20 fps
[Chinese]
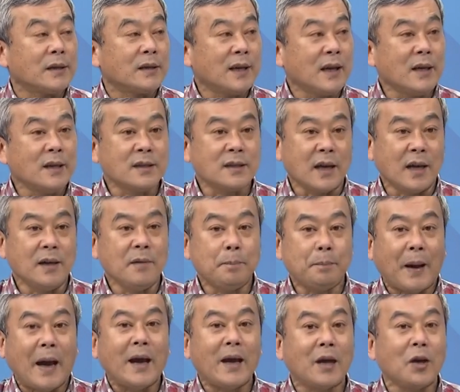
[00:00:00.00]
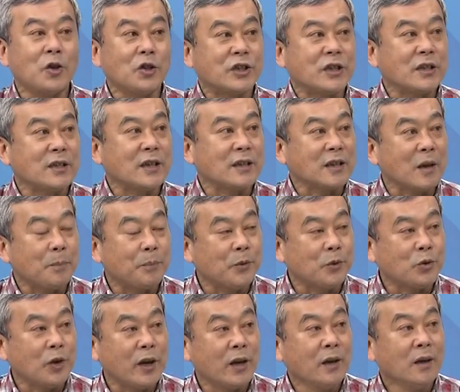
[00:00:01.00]
车臣、白俄罗斯这些
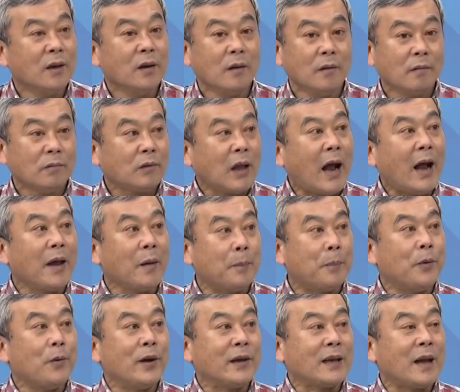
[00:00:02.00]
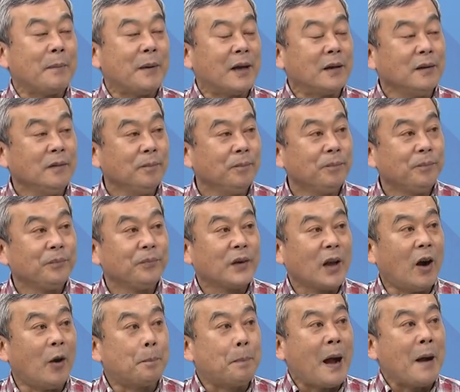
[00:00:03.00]
部队，他也不会在那边
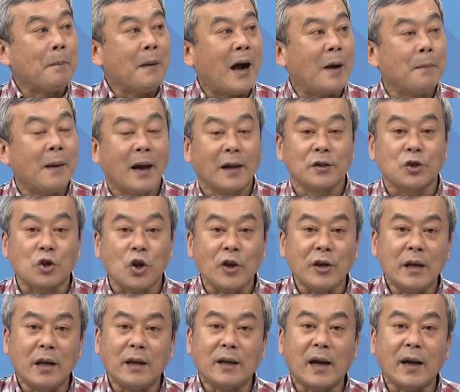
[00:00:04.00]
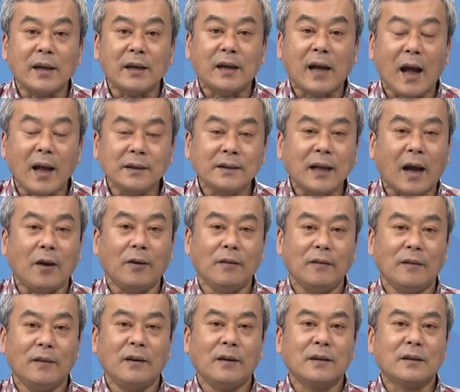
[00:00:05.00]
哦帮忙嘛。所以你可以看到。